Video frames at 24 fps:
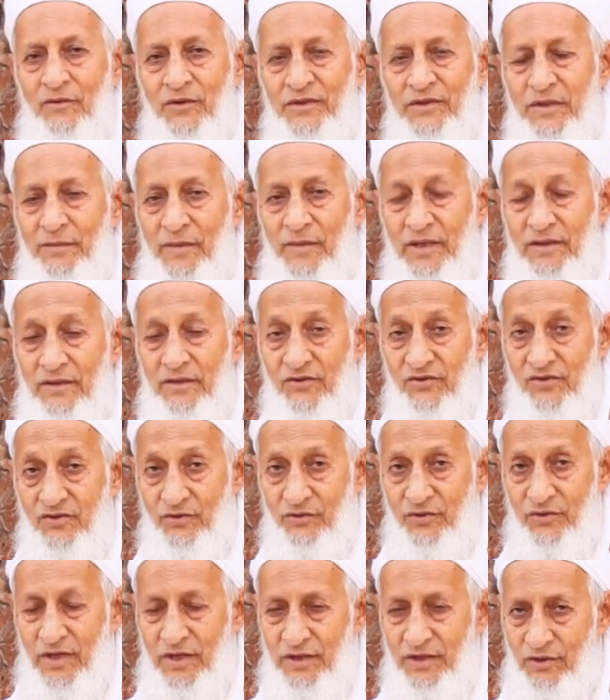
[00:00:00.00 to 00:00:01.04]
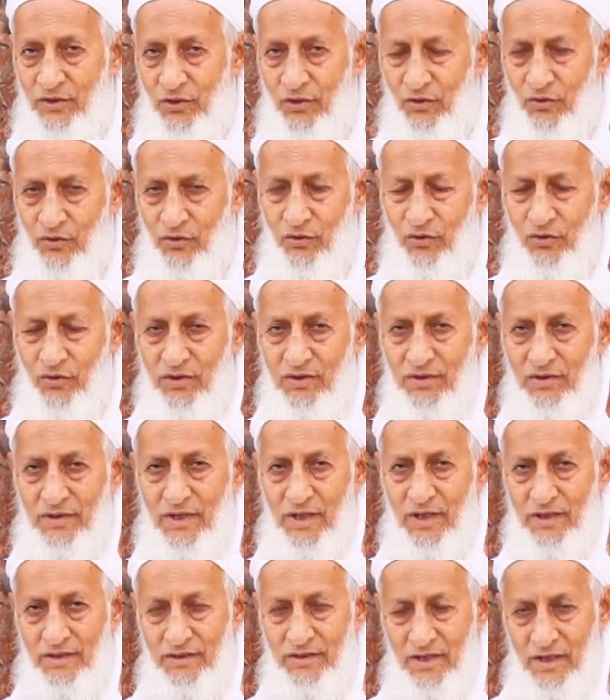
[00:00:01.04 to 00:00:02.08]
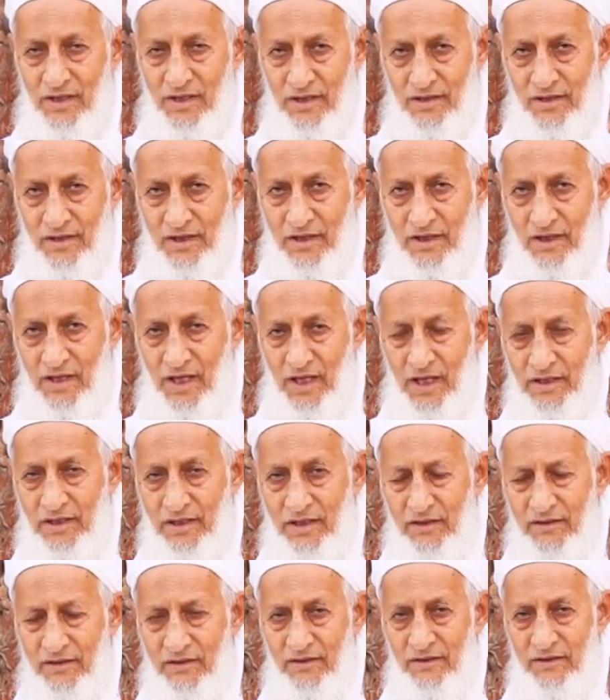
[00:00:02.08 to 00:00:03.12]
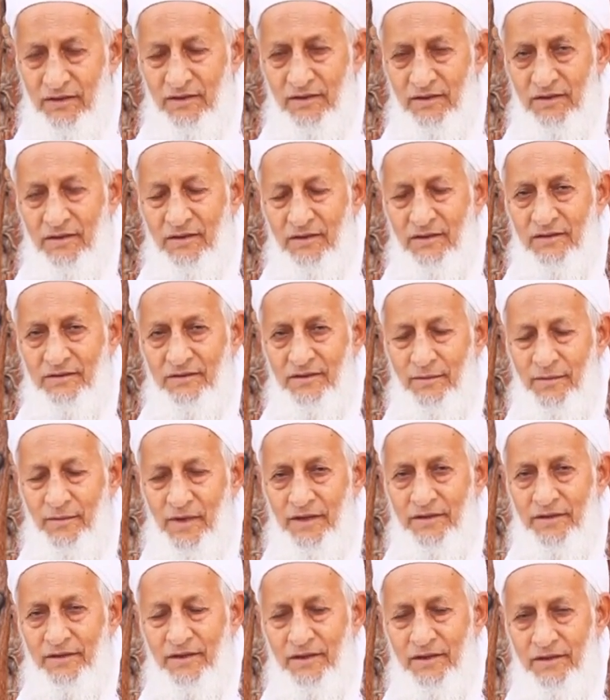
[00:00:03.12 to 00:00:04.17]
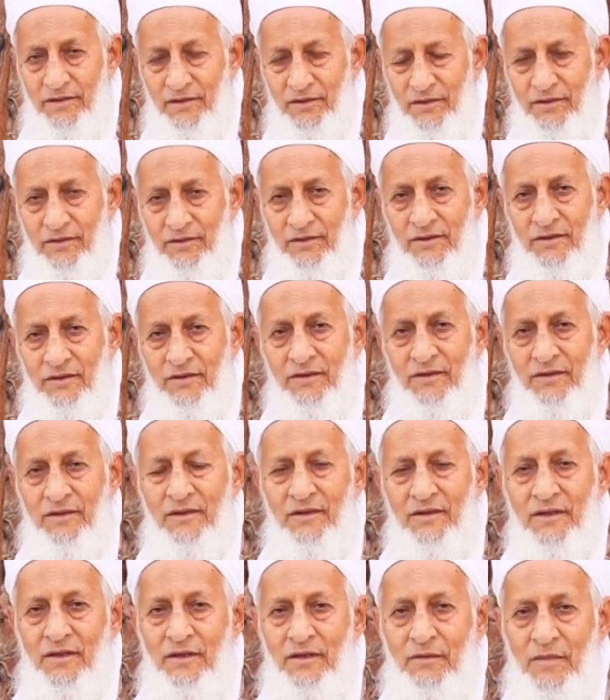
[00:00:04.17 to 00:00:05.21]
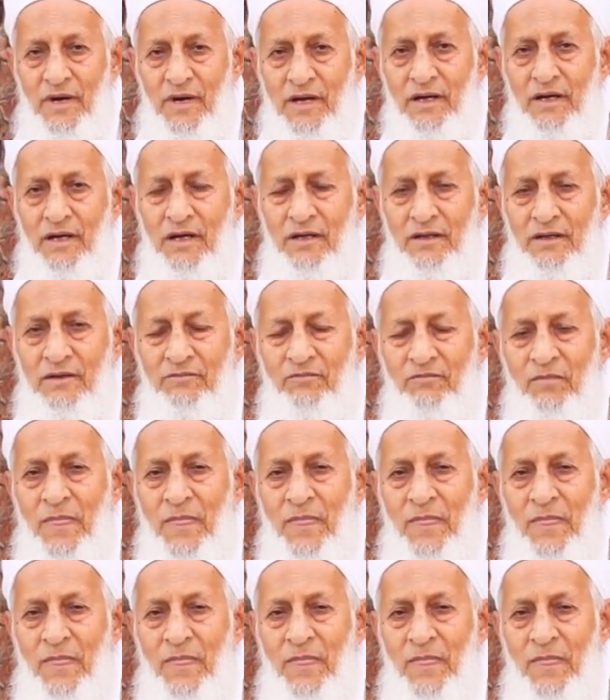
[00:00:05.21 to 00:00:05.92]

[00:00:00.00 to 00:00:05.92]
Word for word: وطبعا للزوجين حقوق لكن هنا ذكر الحديث طبعا أنه المرأة